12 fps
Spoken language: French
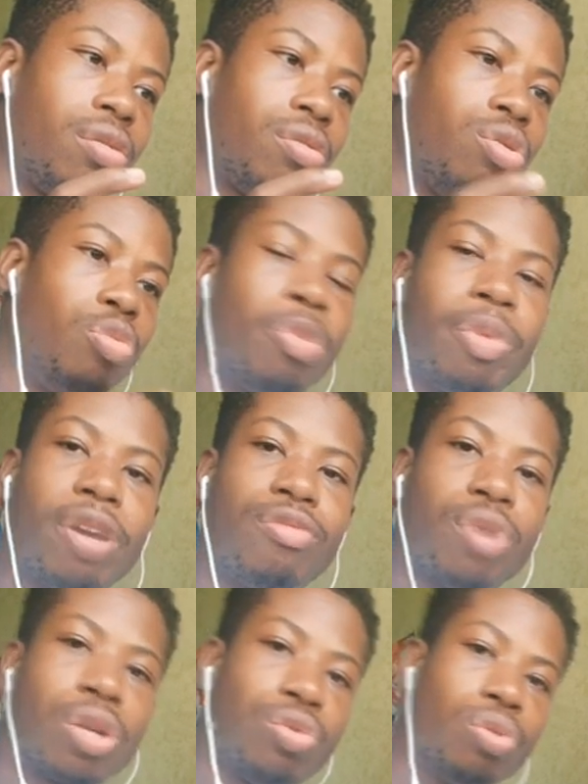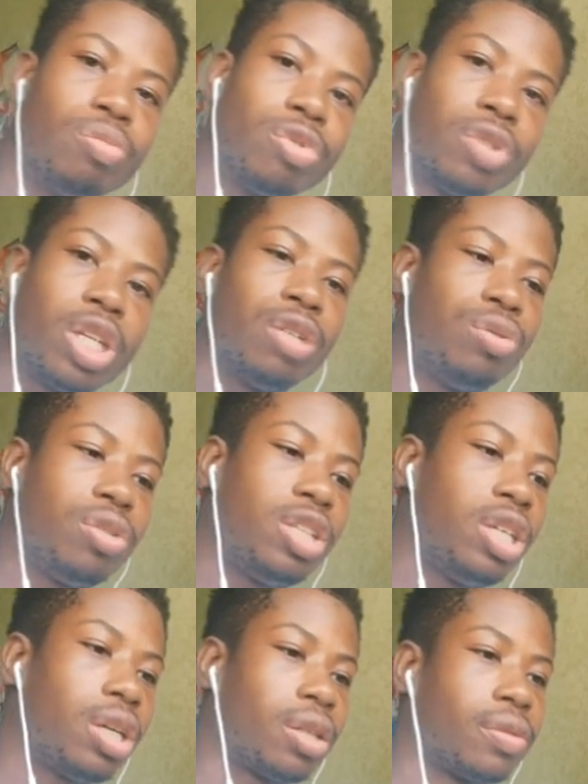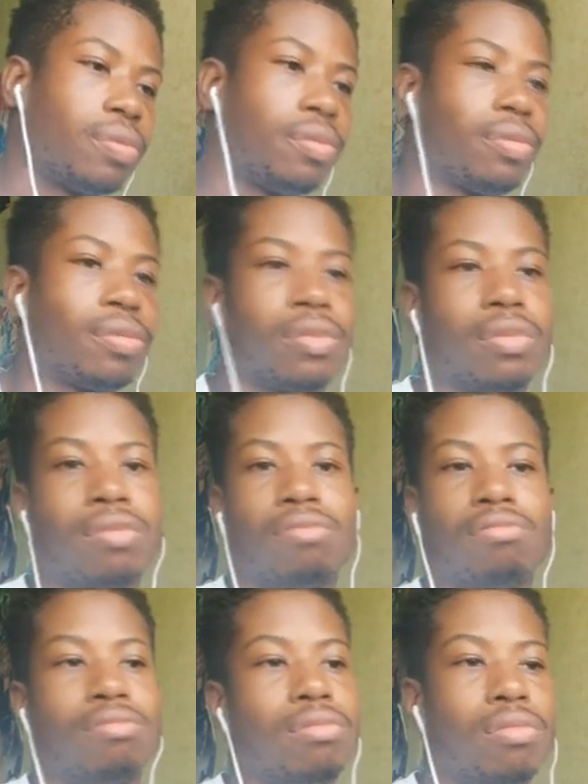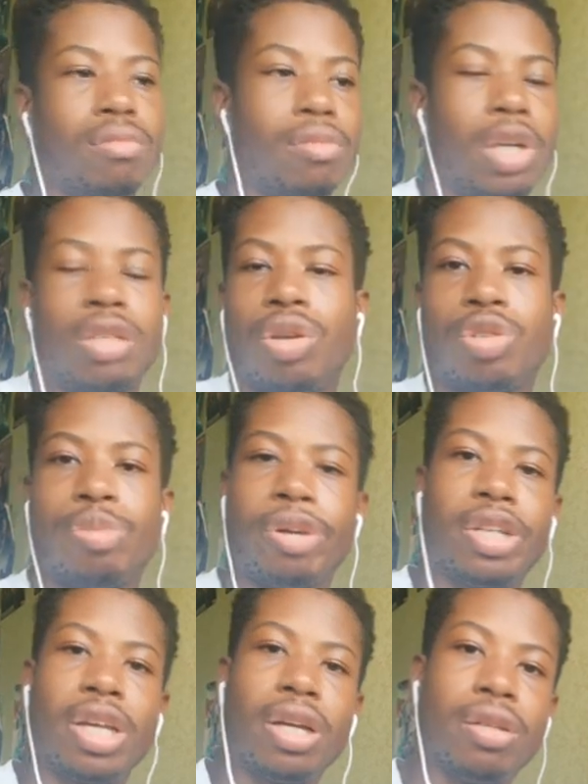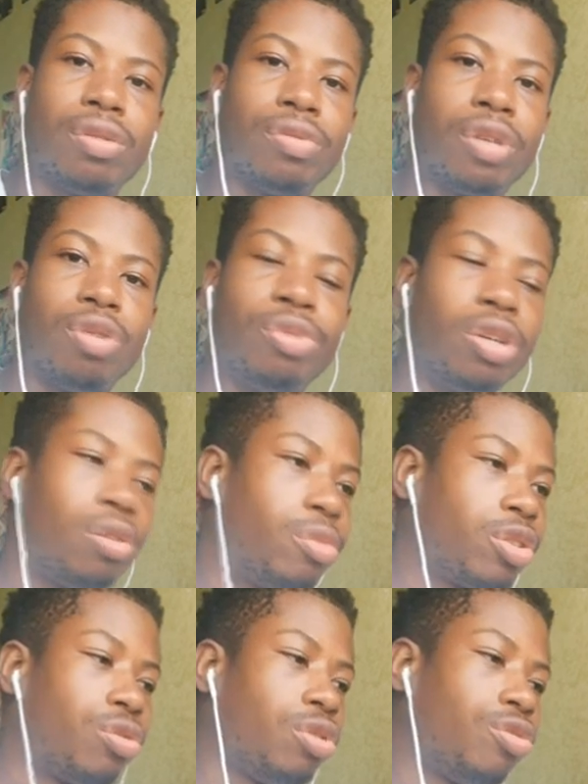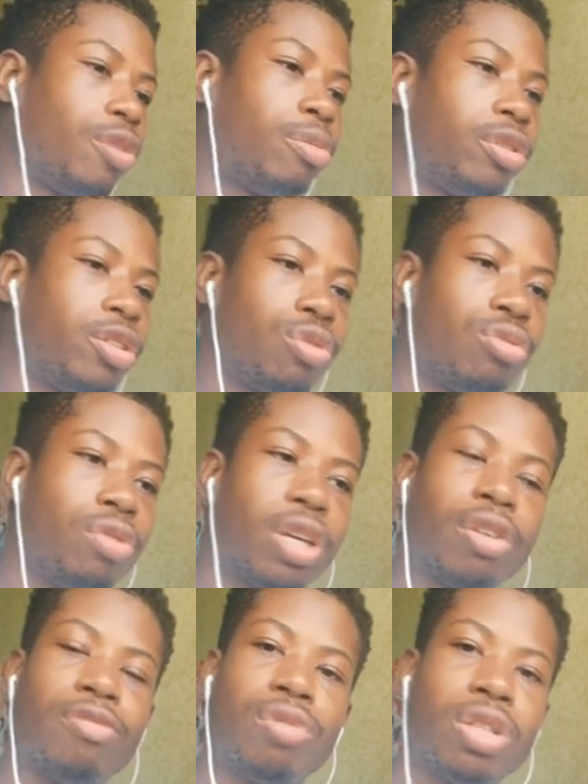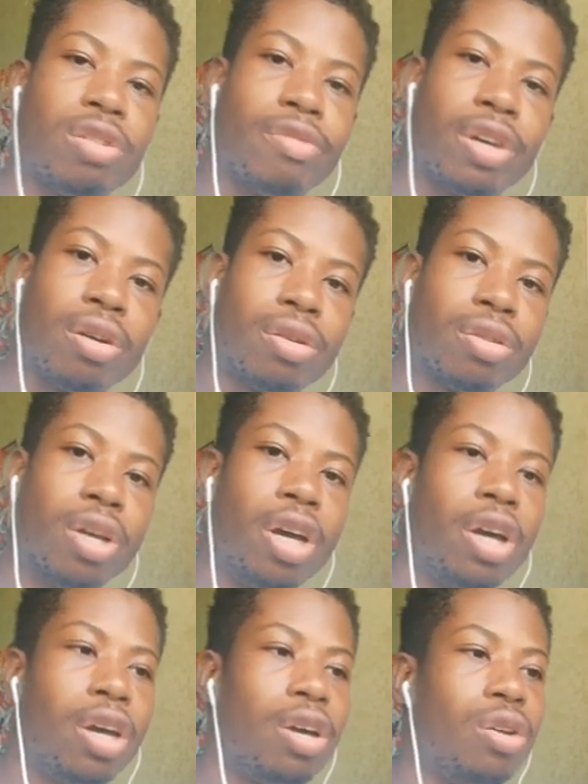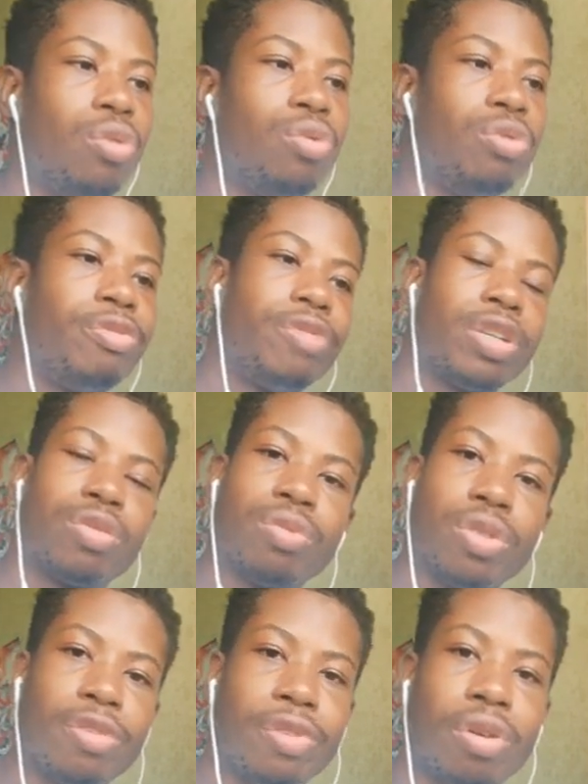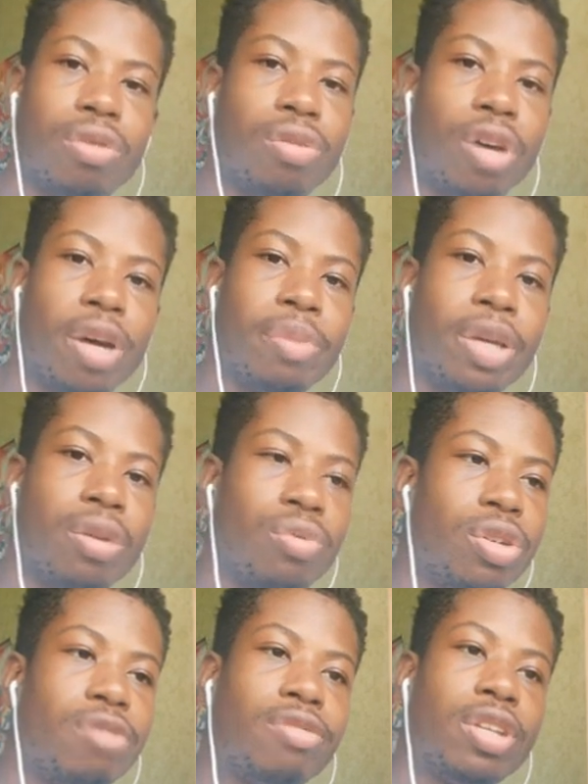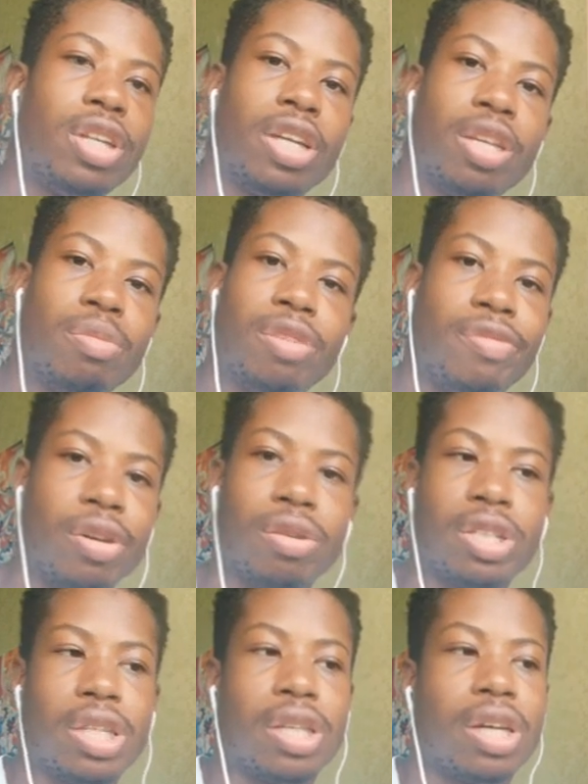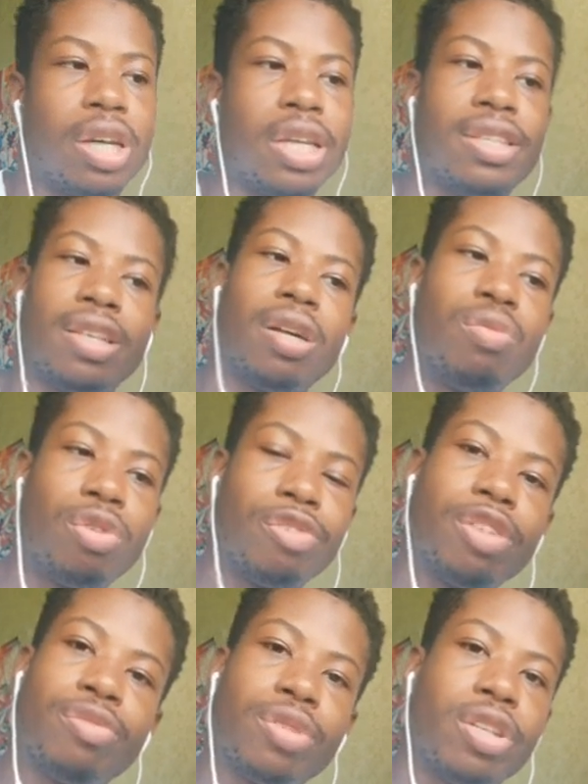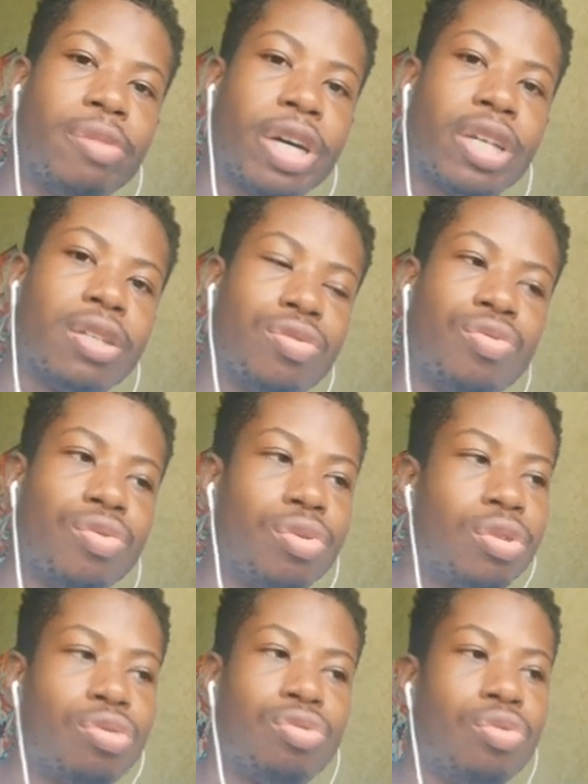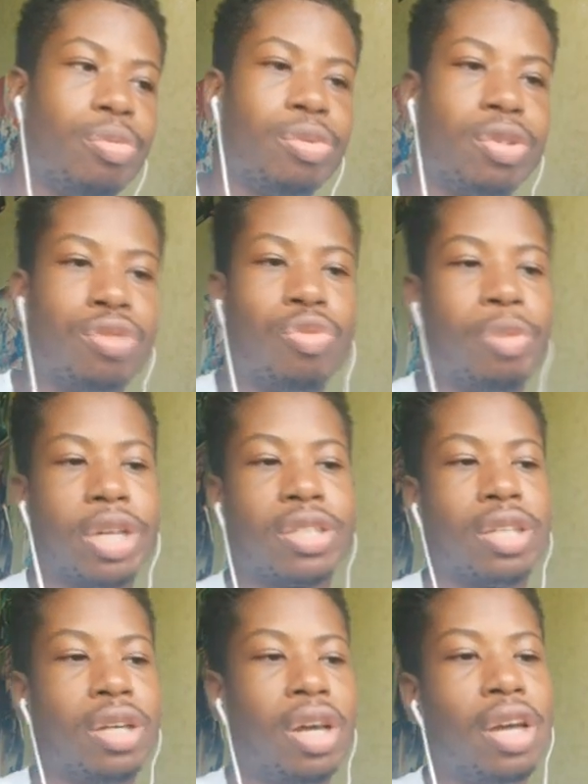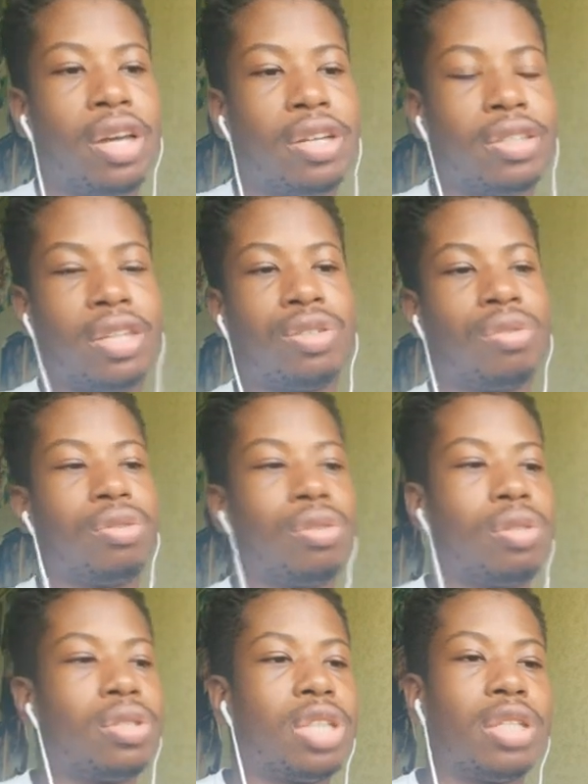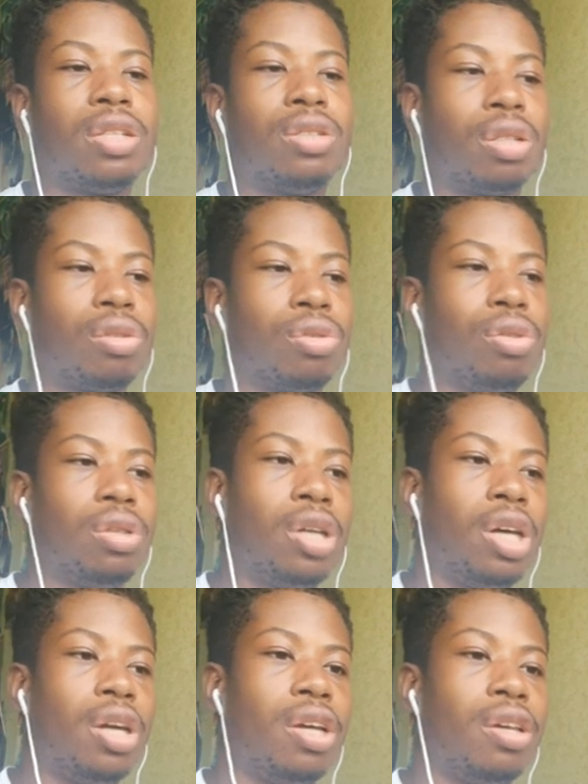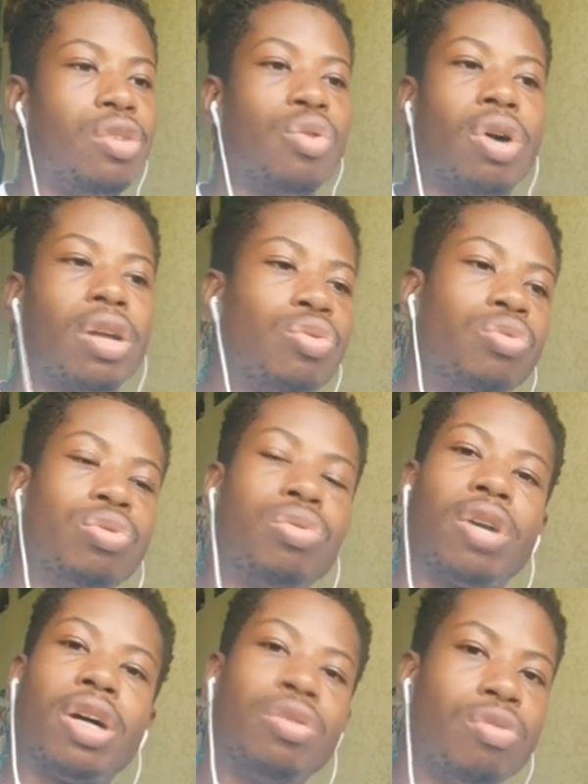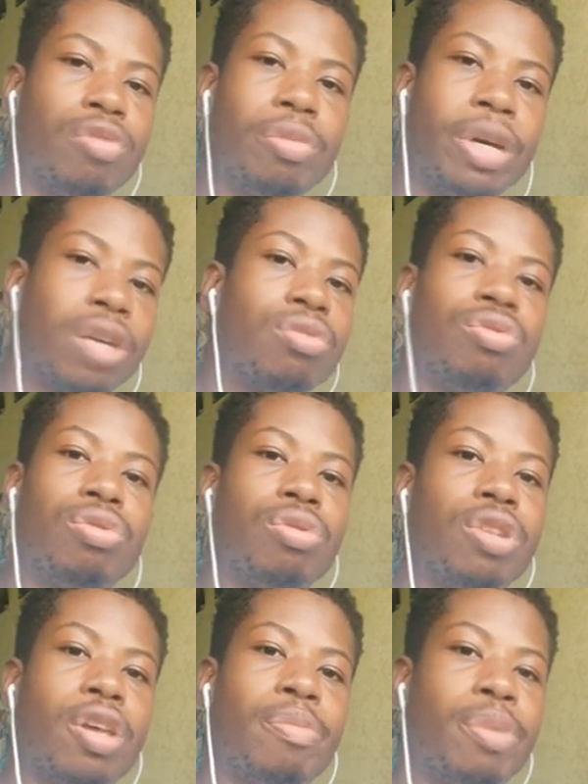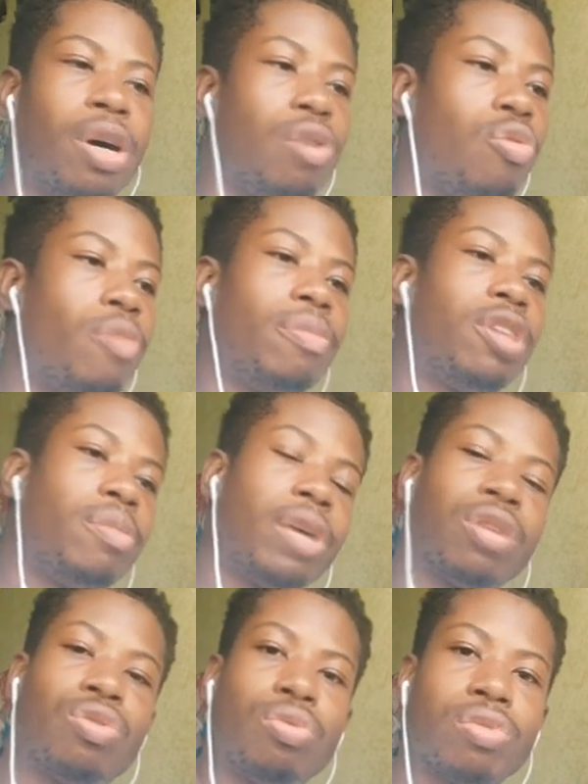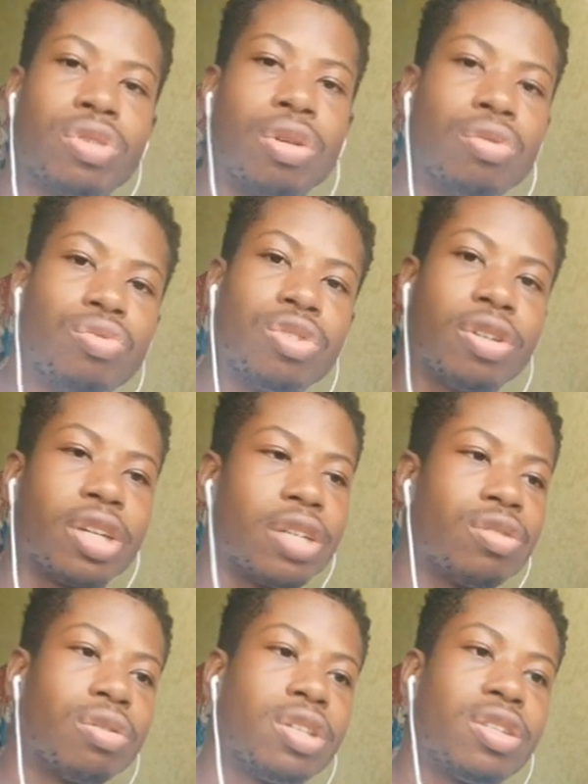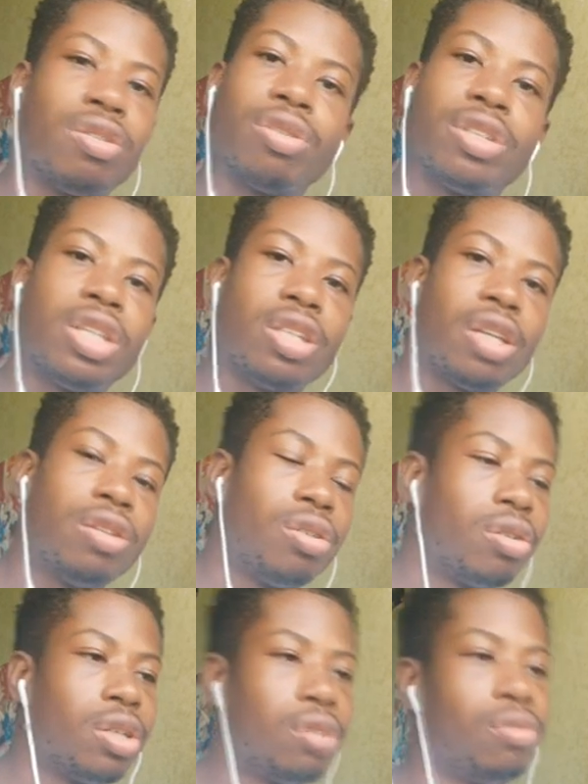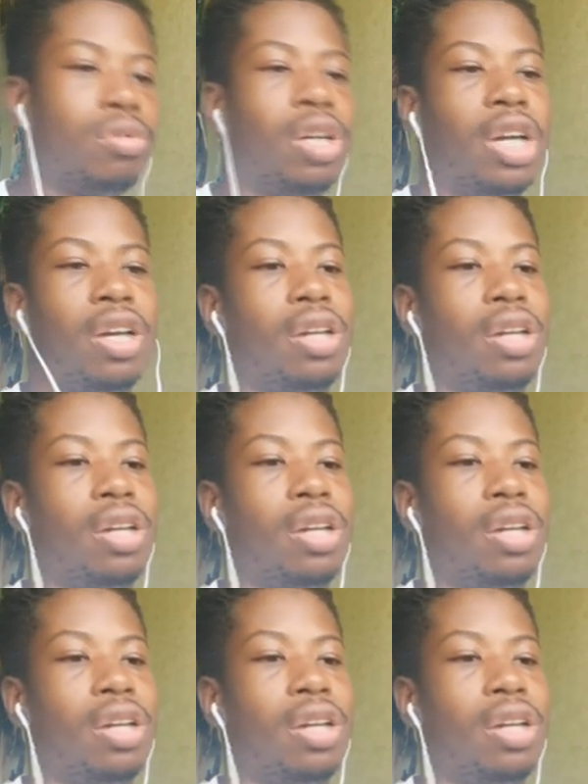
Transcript: tu peux pas voir tout le monde et juste dire, bah, genre, je prends lequel, tu vois. Au bout d'un moment, celui que tu vas prendre, soit celui qui a une voix différente, ou une façon différente de rapper, ou qui fait des clips différents, etc. Et c'est là où, en fait, faut se démarquer si tu veux, tu si tu veux percer. Sachant que ça, c'est le genre de truc il y aura toujours un nouveau mec que tu connais pas, ou même des mecs de 11 ans, 12 ans, 13 ans qui se lancent déjà dedans et tout.